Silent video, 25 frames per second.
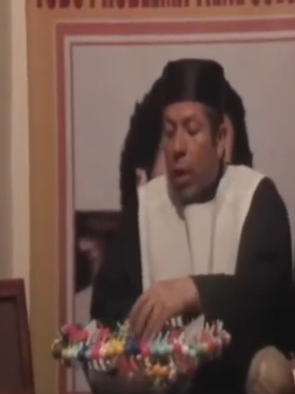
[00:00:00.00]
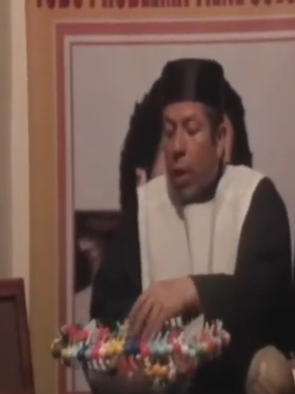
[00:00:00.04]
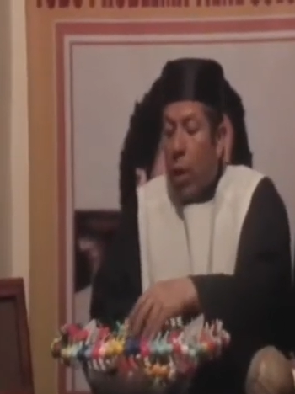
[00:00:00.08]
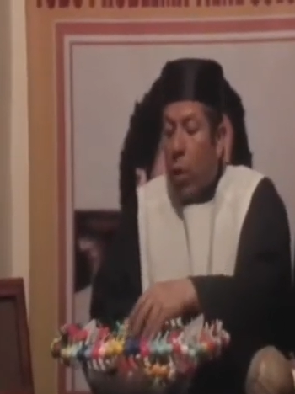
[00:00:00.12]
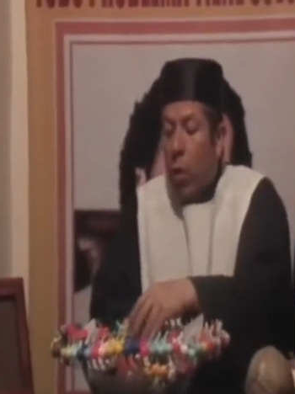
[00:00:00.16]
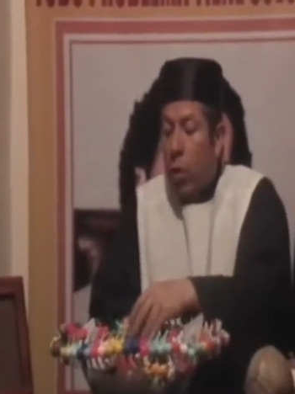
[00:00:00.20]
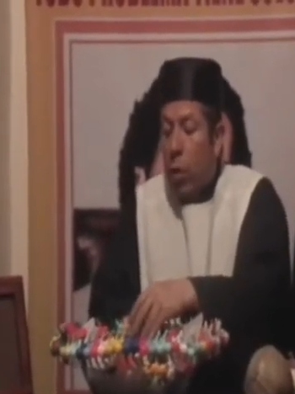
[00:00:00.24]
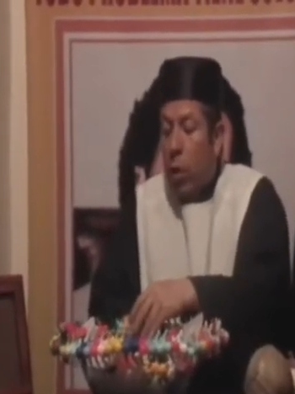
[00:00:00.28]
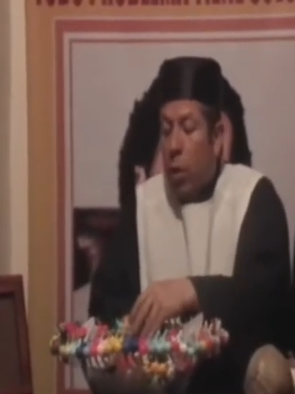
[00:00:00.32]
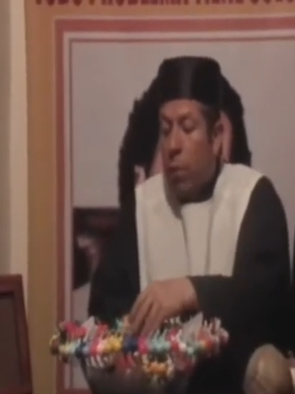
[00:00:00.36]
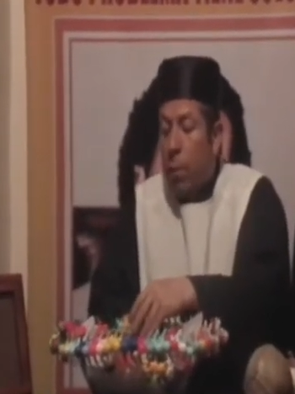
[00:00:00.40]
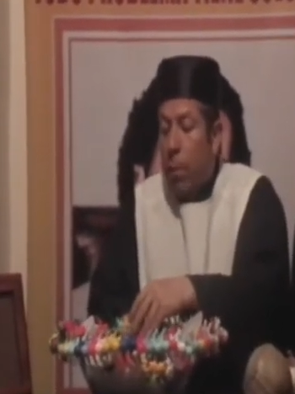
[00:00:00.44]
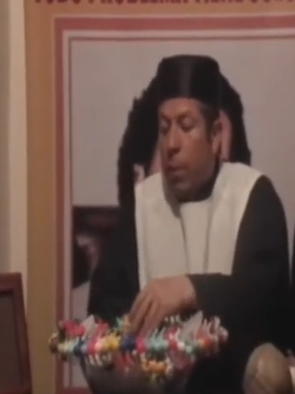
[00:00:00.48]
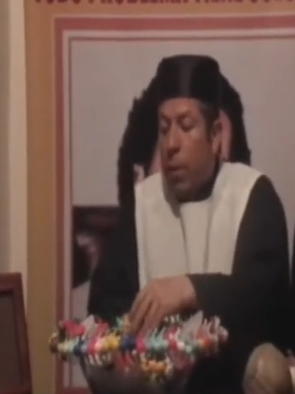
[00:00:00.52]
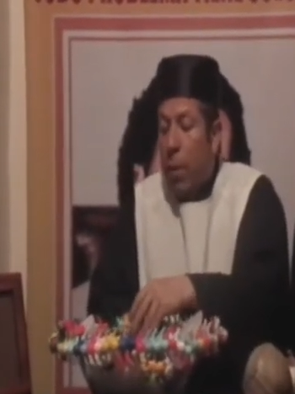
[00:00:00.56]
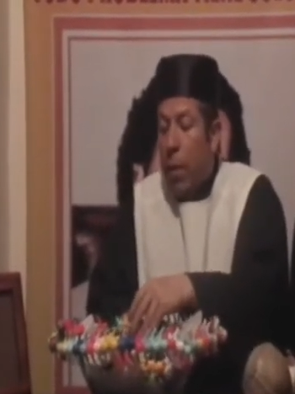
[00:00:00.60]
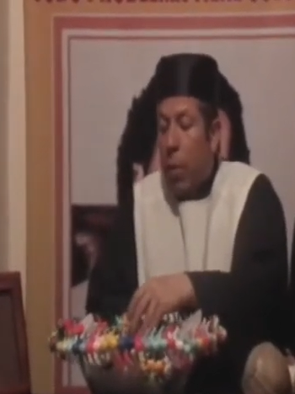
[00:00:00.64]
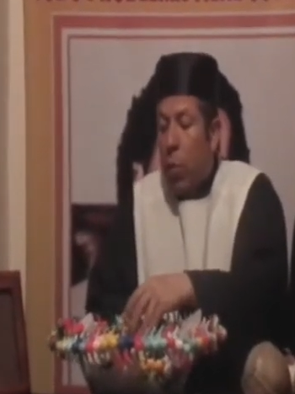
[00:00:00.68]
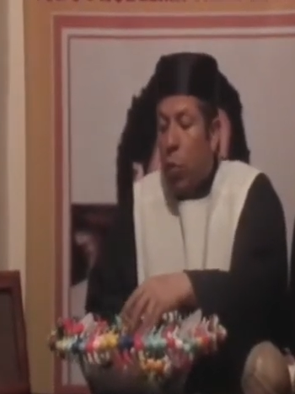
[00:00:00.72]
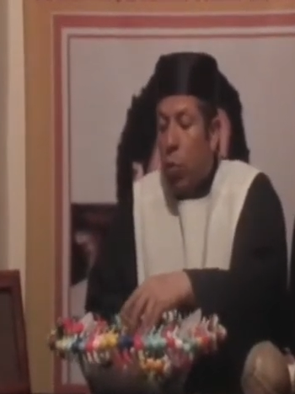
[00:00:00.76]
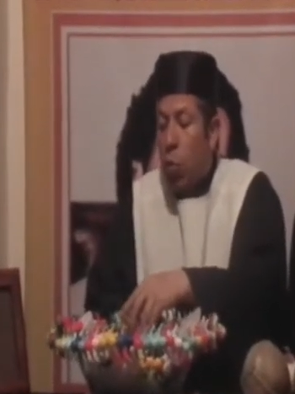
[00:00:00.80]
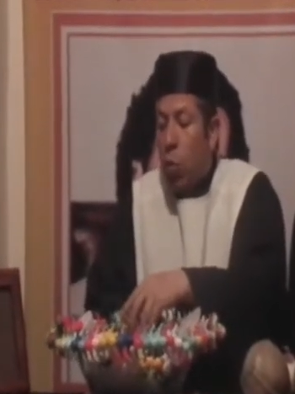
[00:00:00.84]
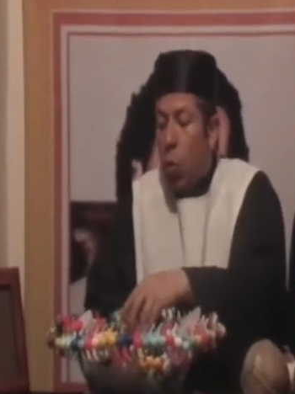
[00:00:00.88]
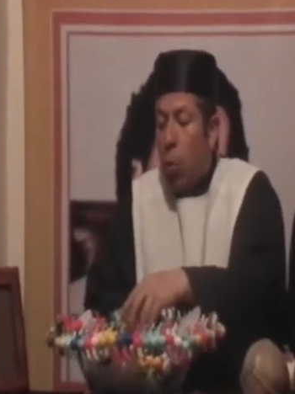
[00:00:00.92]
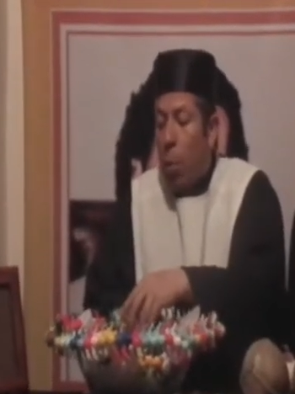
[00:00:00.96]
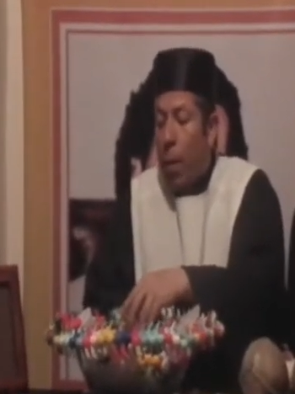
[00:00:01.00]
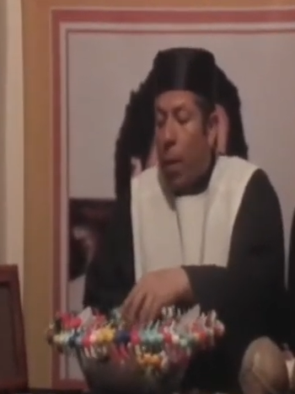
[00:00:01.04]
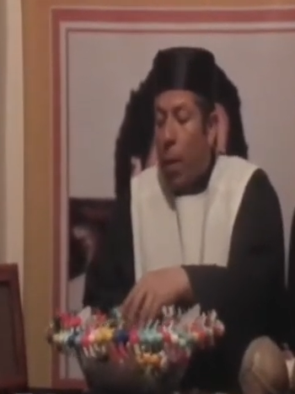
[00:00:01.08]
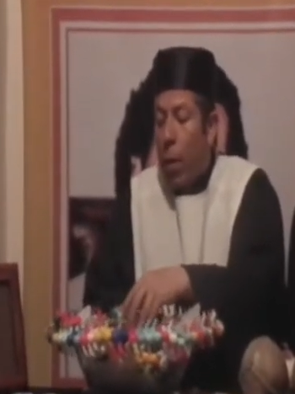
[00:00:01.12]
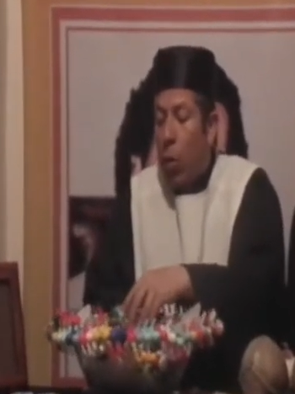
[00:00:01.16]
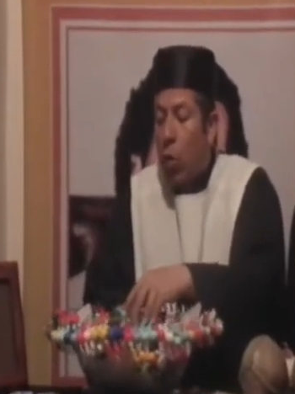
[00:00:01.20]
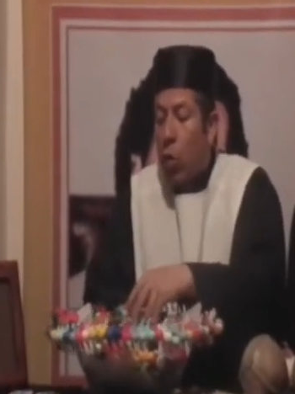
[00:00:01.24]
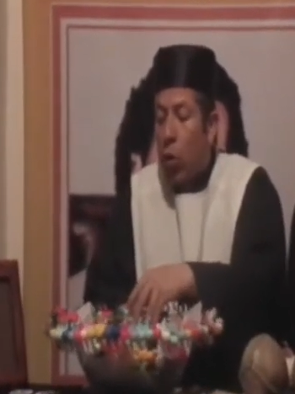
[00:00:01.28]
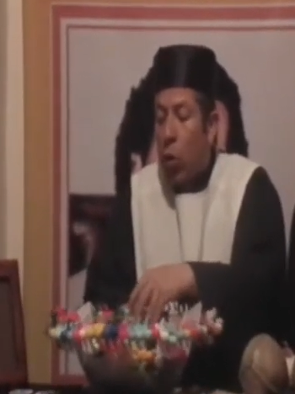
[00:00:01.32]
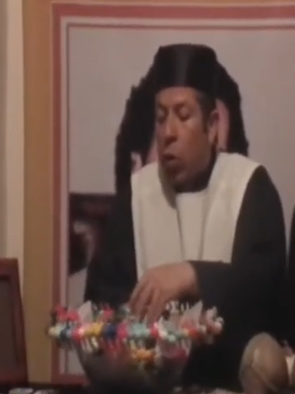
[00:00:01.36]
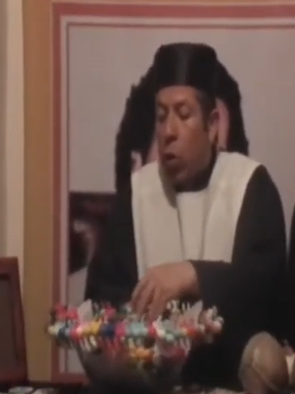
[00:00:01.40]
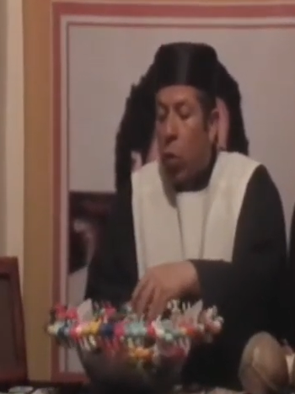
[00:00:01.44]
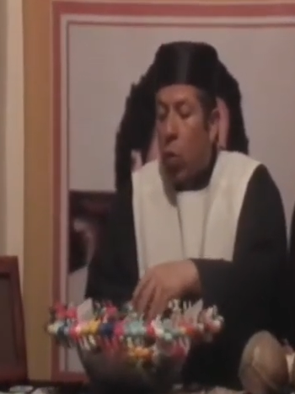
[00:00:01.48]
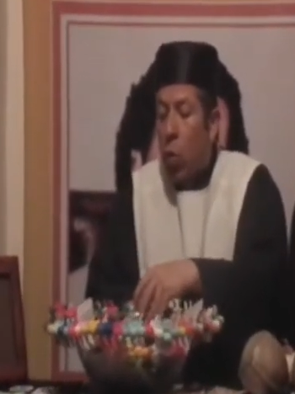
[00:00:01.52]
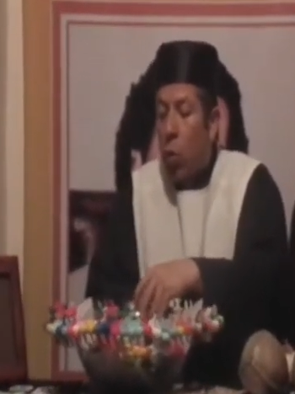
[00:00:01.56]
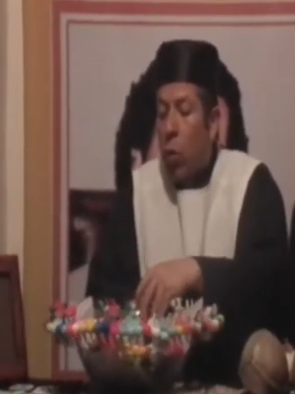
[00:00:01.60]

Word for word: y los espíritus opacos se